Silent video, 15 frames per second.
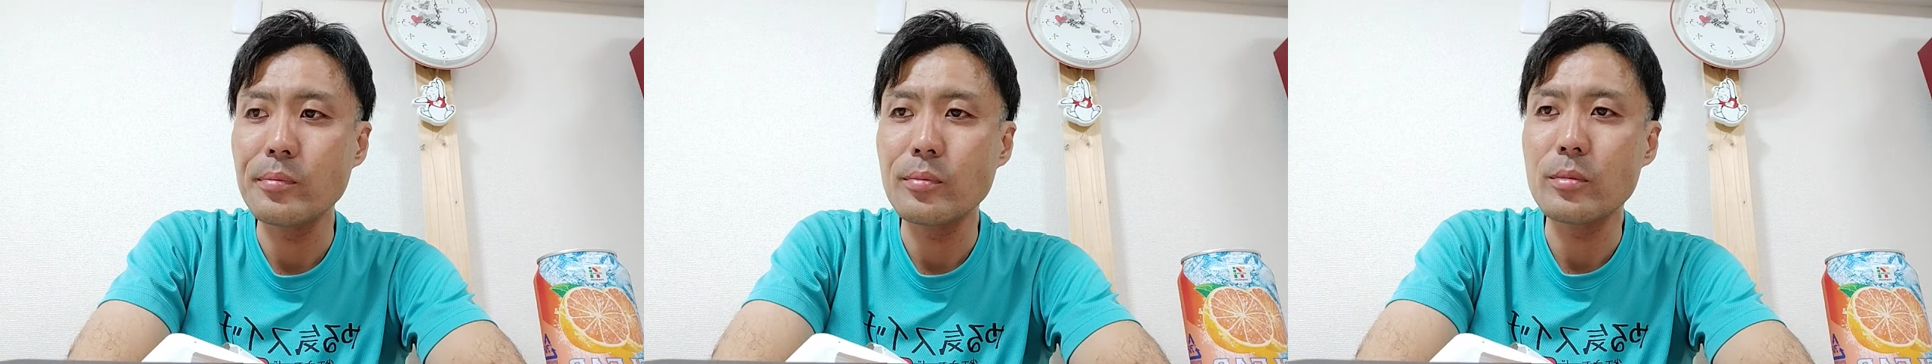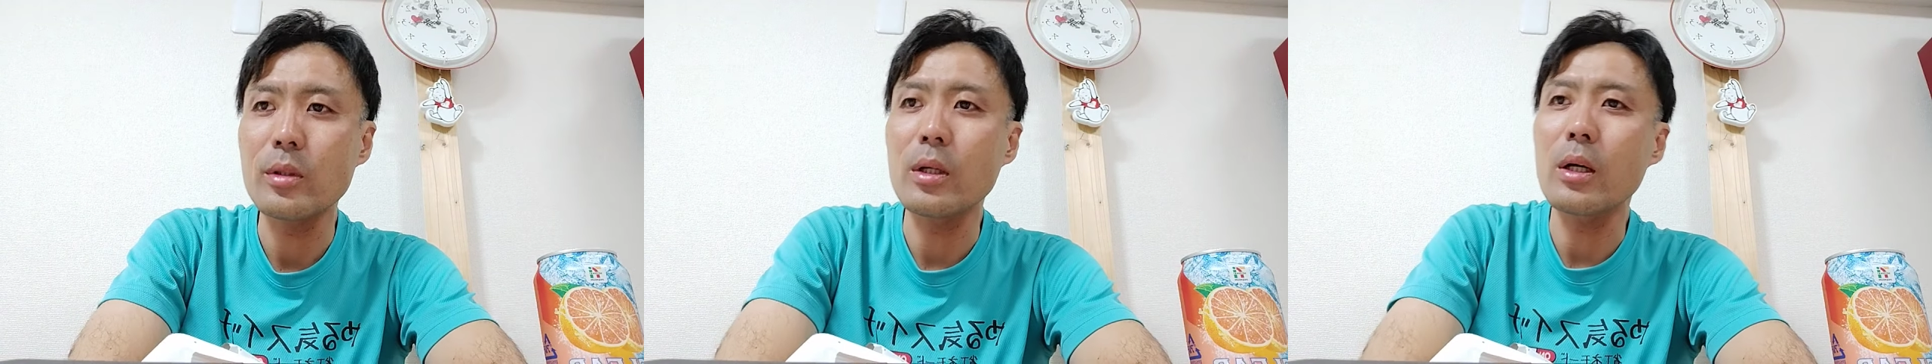
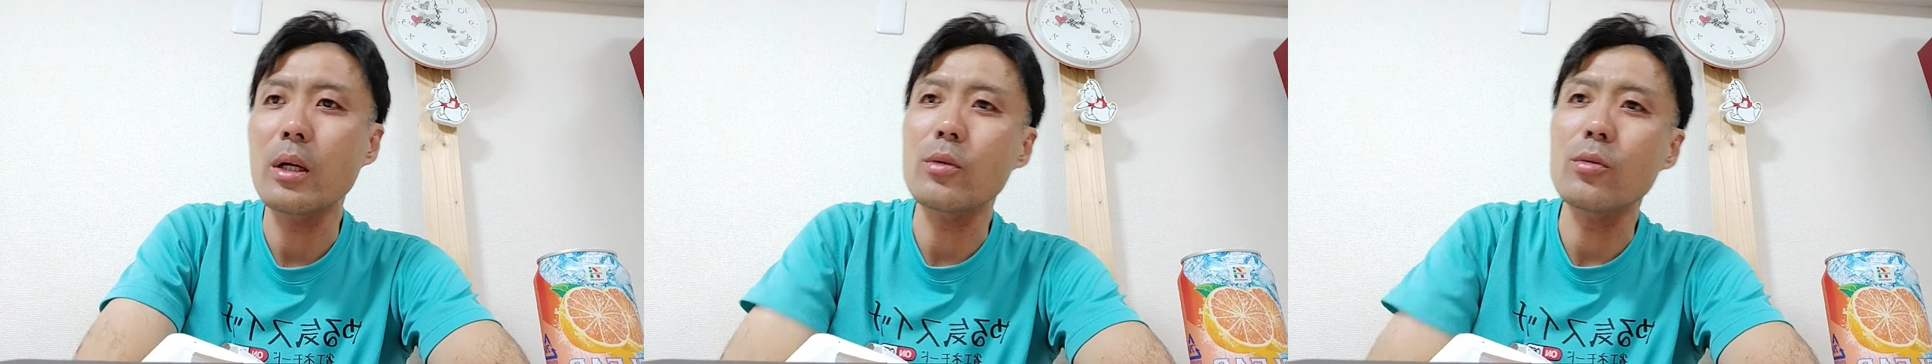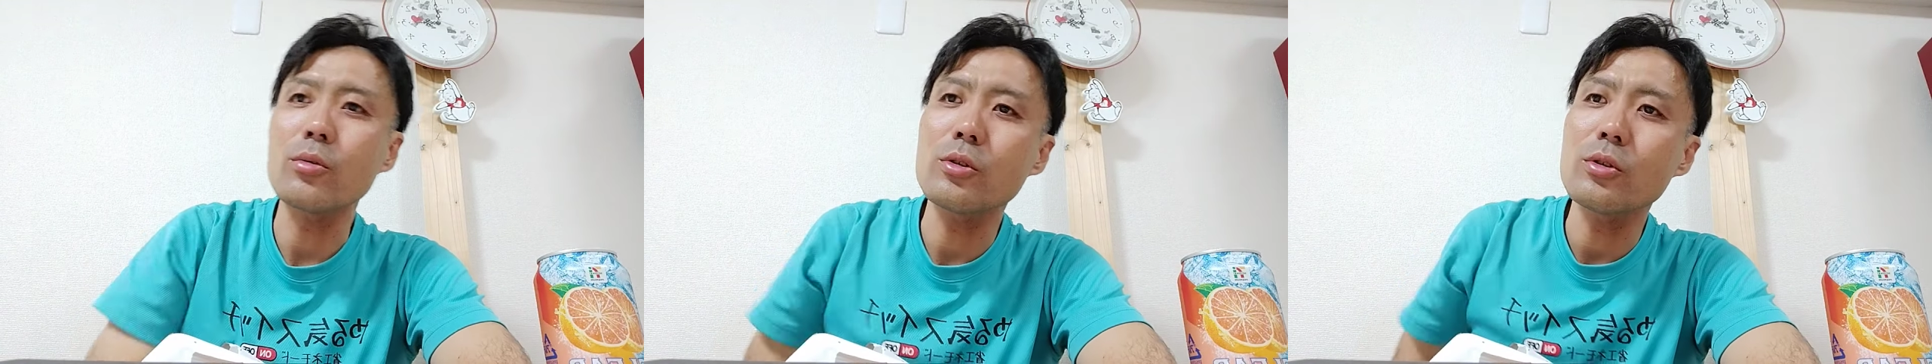でなんか
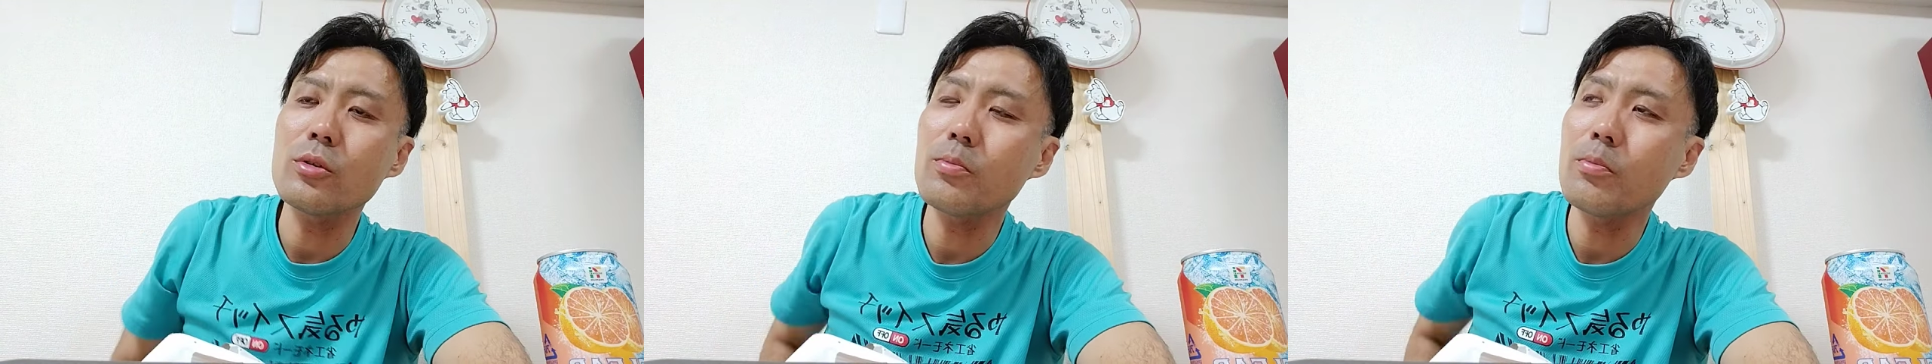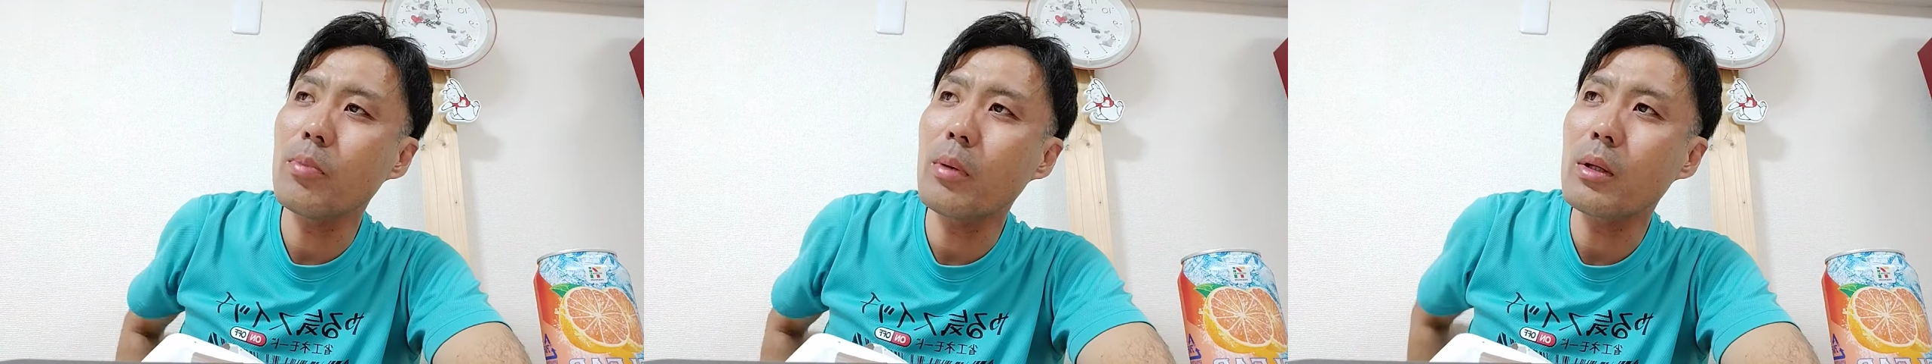途中
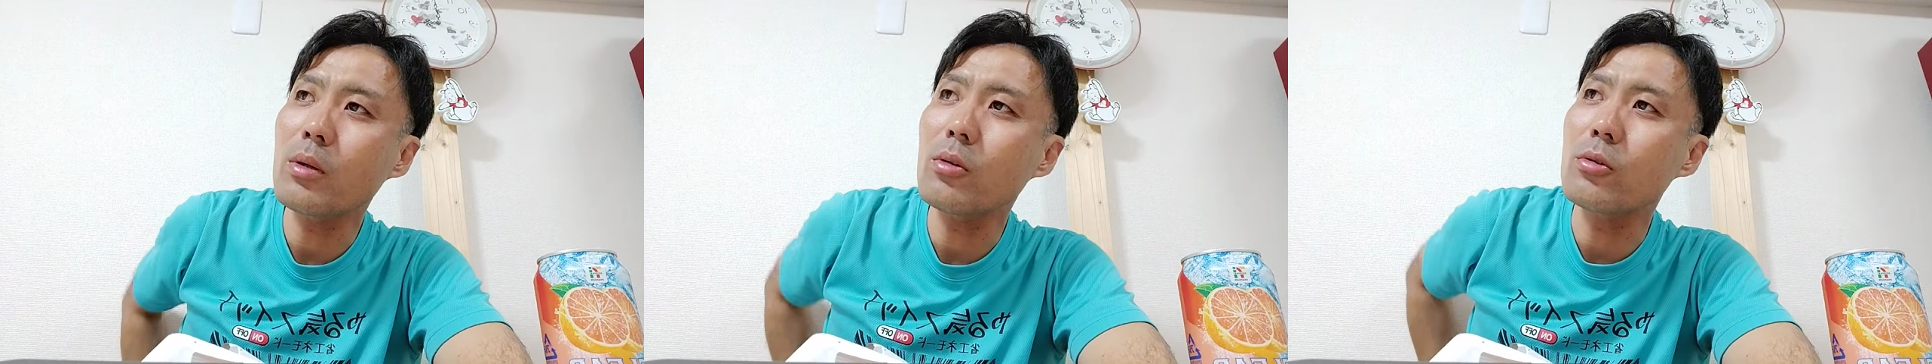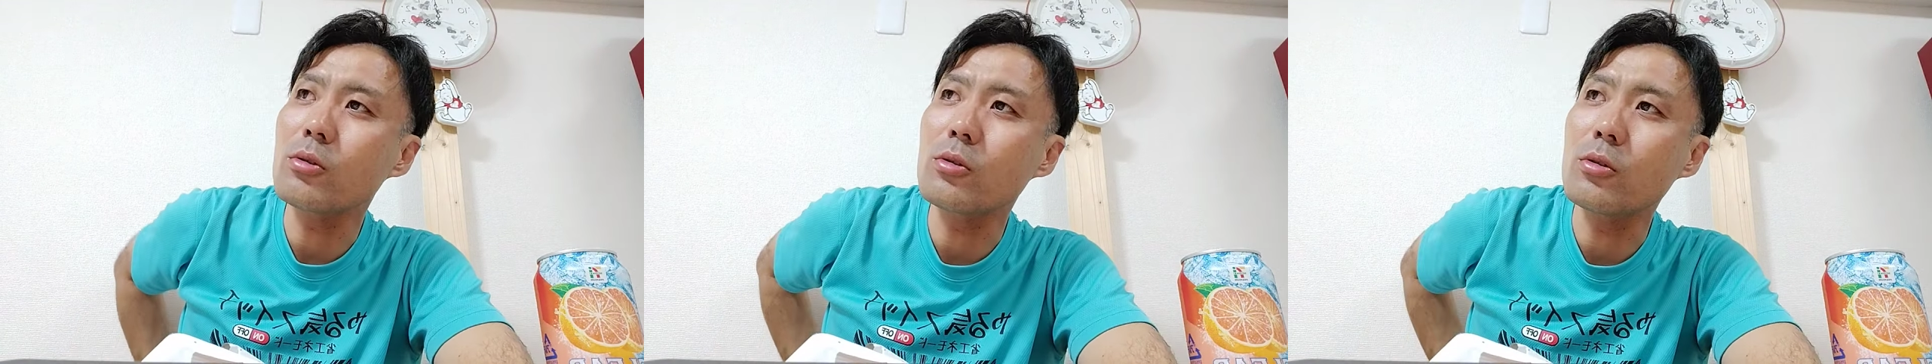パッ
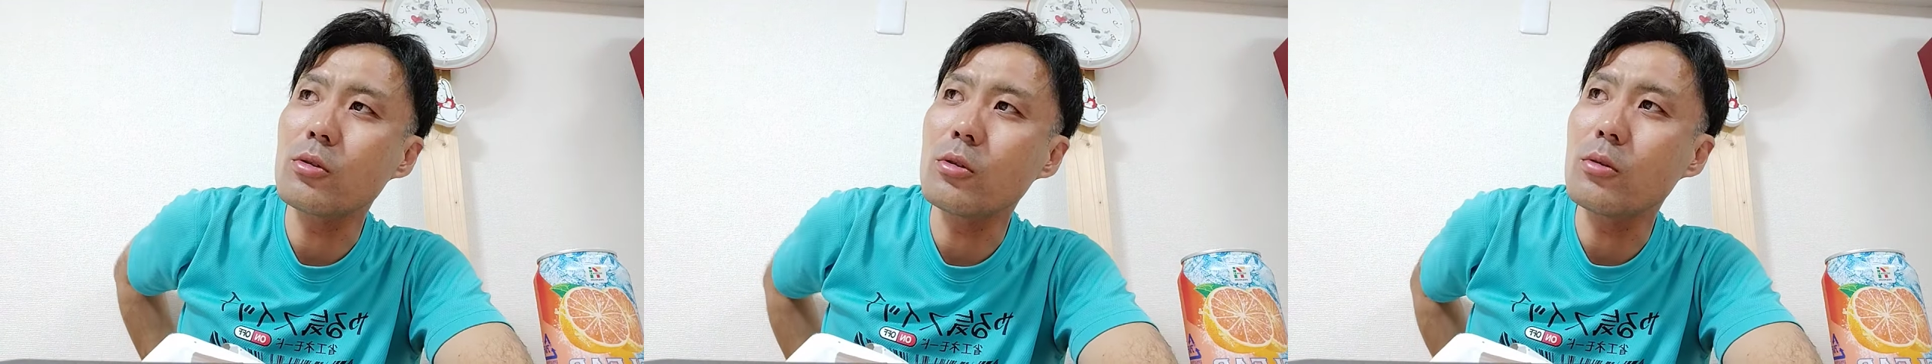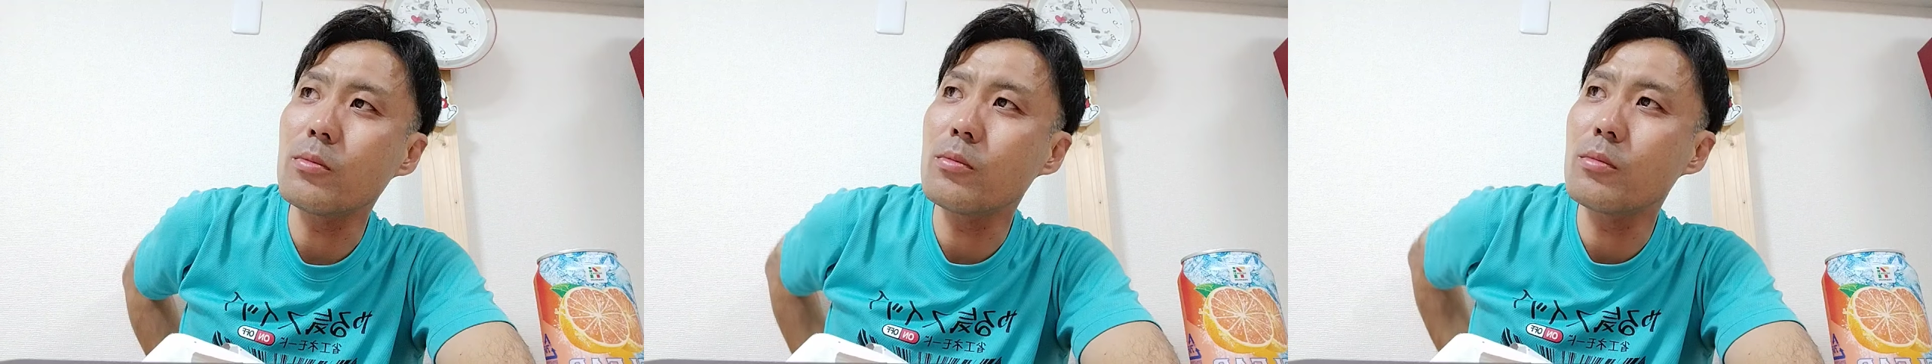とそ
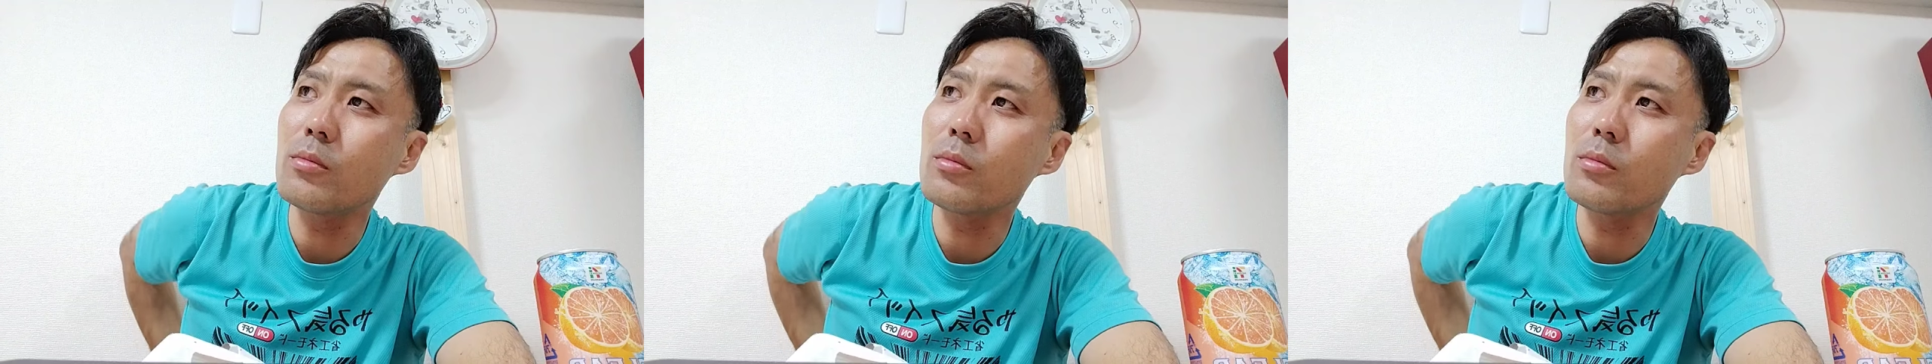の